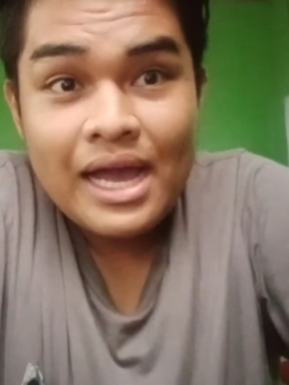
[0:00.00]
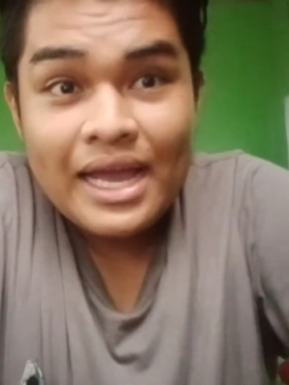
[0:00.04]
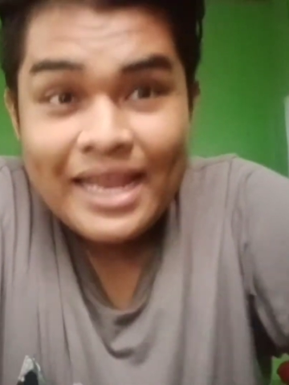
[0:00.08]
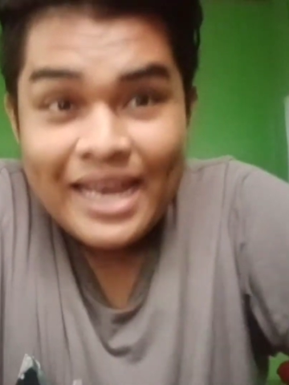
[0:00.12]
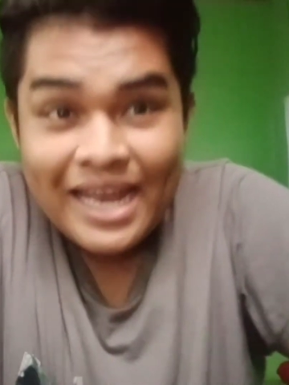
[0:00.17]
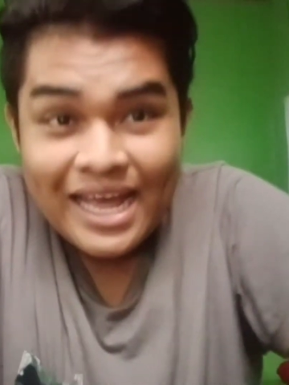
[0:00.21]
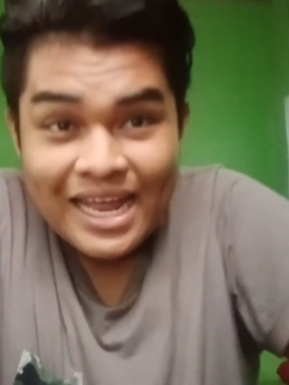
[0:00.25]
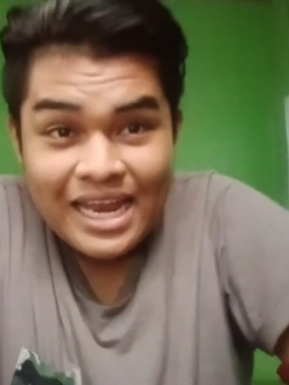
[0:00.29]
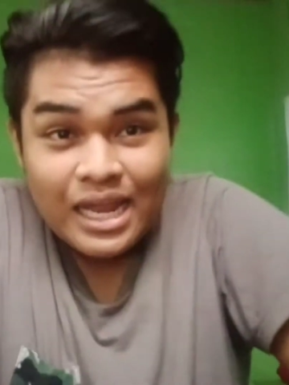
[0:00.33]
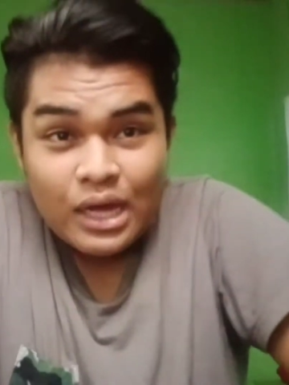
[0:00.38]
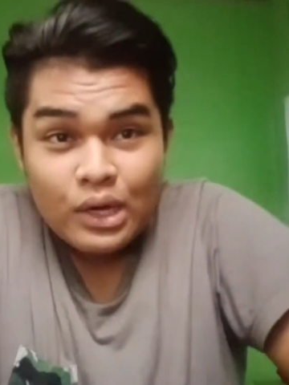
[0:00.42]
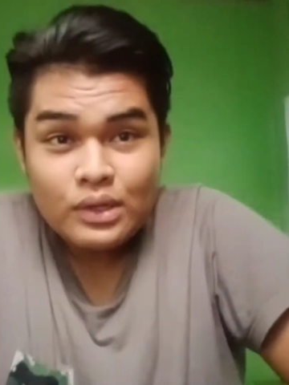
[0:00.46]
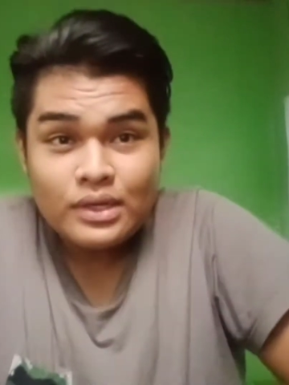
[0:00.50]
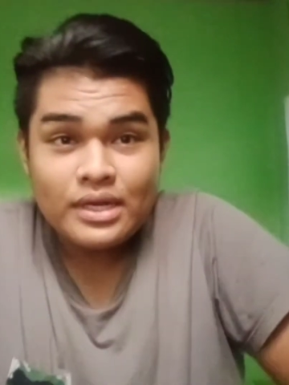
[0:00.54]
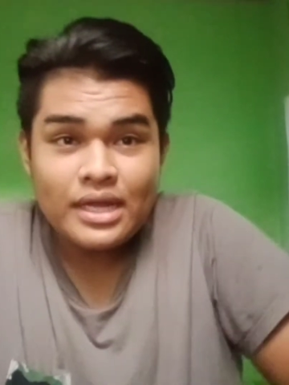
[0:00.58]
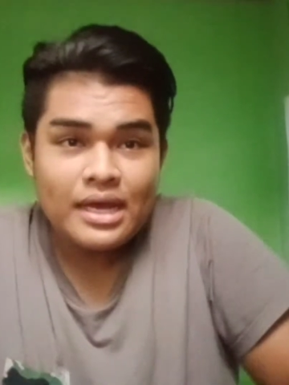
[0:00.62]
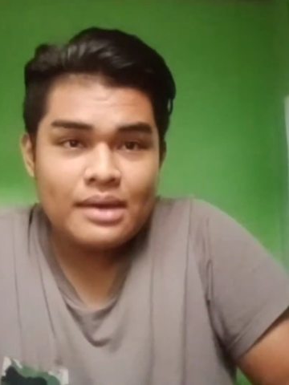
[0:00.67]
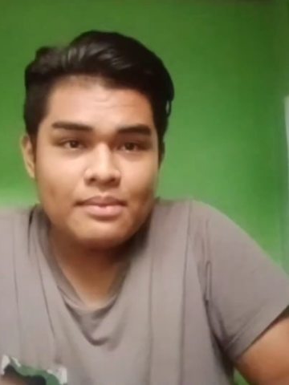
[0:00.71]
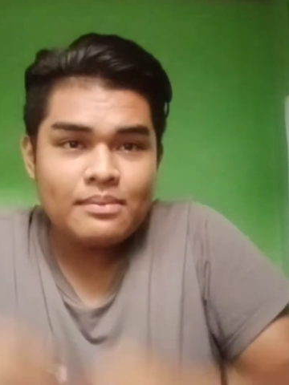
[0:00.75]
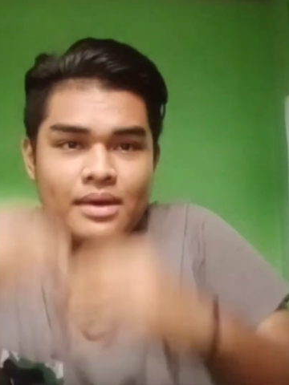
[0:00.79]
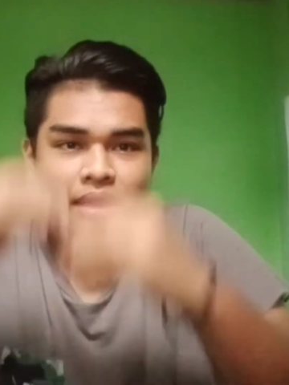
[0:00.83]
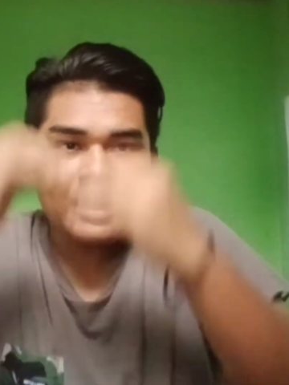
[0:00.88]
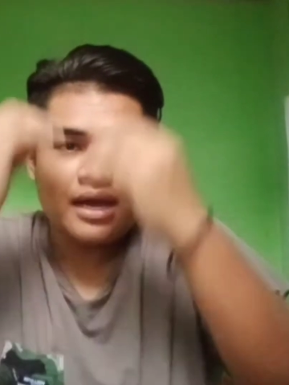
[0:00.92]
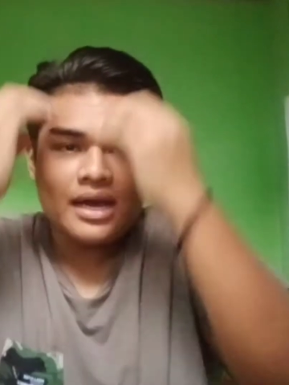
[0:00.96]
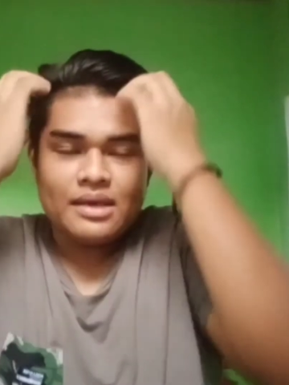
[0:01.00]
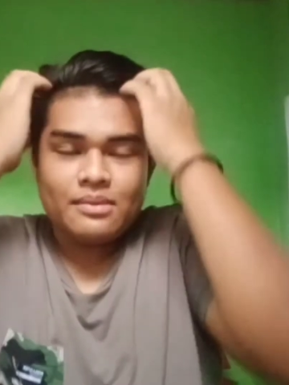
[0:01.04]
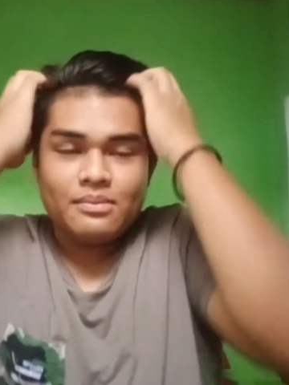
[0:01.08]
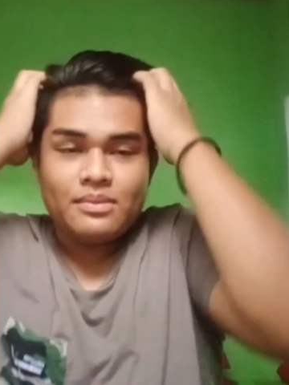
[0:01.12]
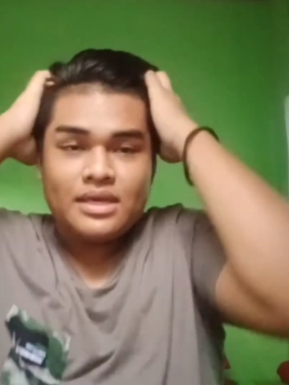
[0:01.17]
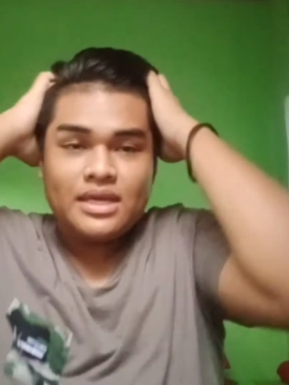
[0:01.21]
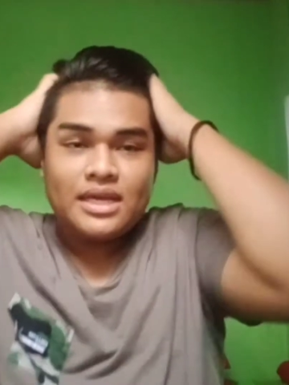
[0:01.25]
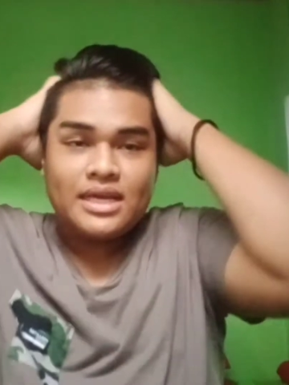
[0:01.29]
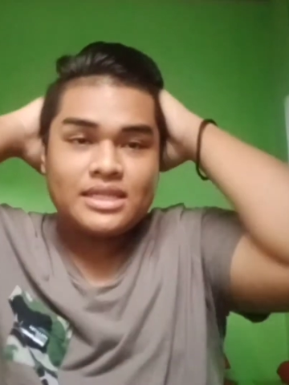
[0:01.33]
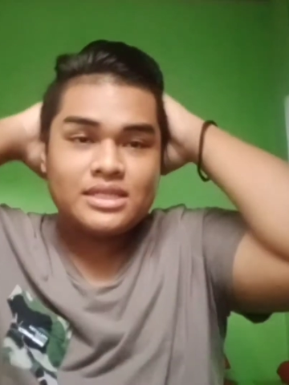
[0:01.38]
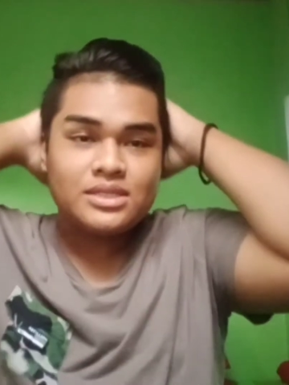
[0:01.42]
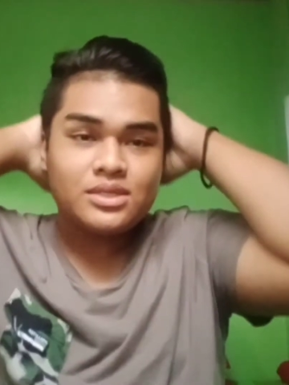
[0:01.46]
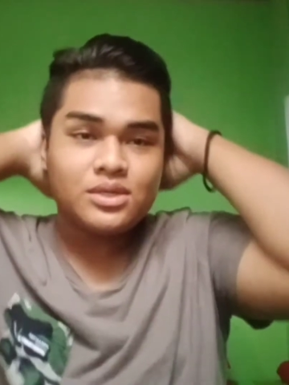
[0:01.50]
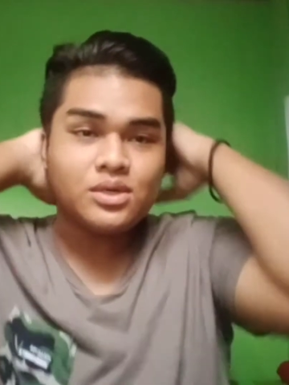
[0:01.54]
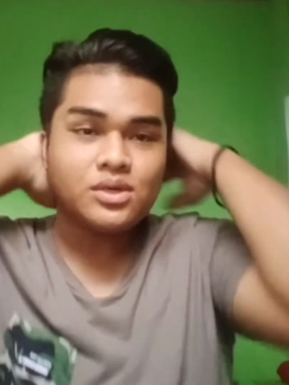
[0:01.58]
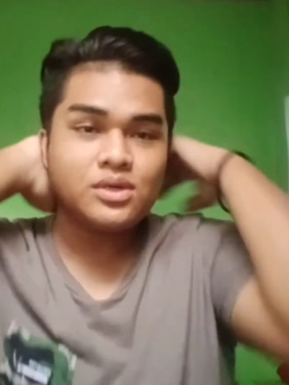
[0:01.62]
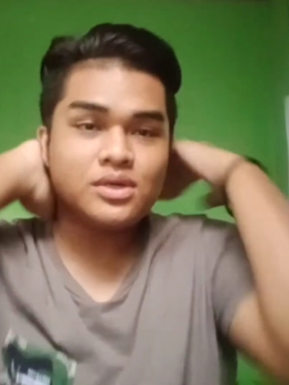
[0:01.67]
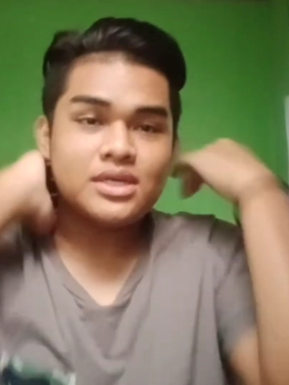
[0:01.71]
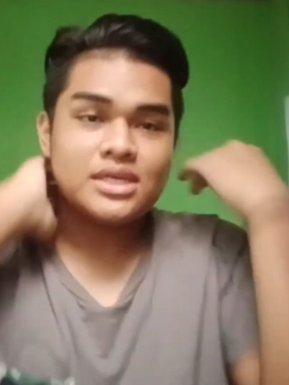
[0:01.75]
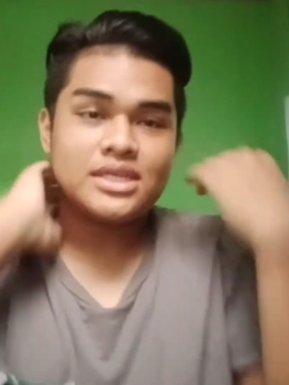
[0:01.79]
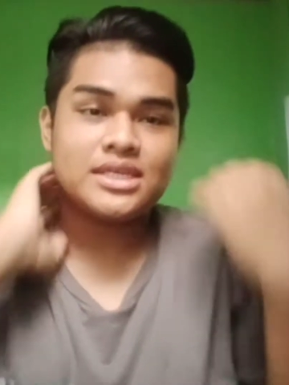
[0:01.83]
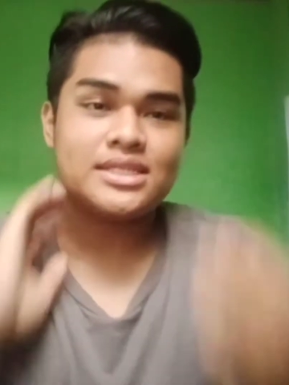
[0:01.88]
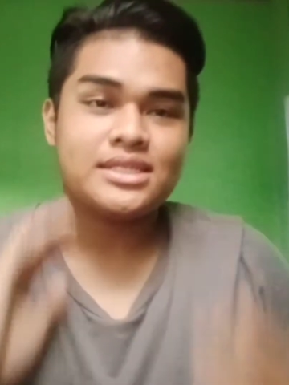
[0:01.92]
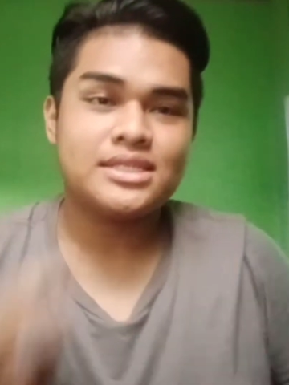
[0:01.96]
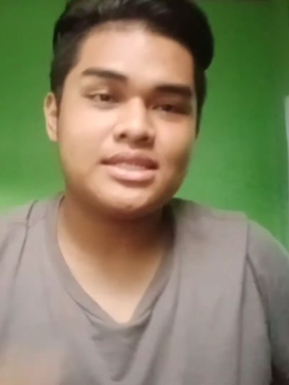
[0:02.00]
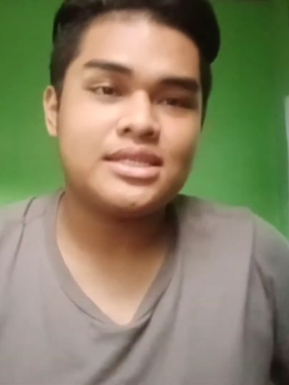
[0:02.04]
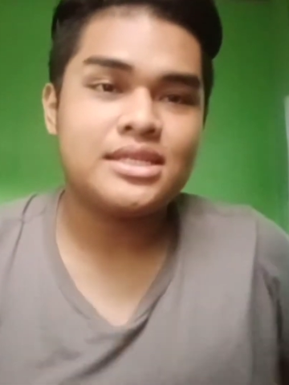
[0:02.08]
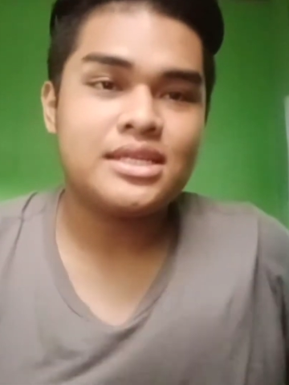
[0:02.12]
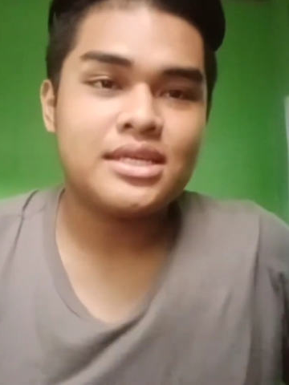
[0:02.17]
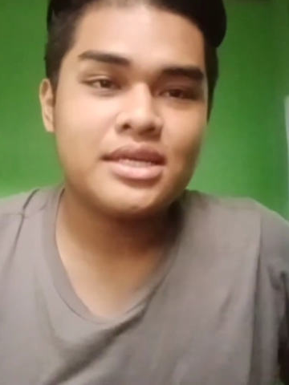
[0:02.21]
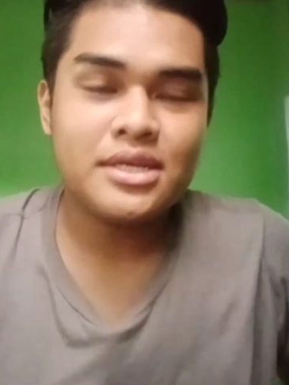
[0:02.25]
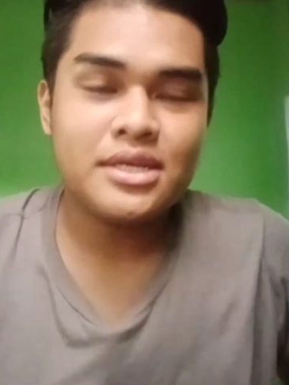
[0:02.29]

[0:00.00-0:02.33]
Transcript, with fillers: kakilala ko na, mga kaibigan ko. And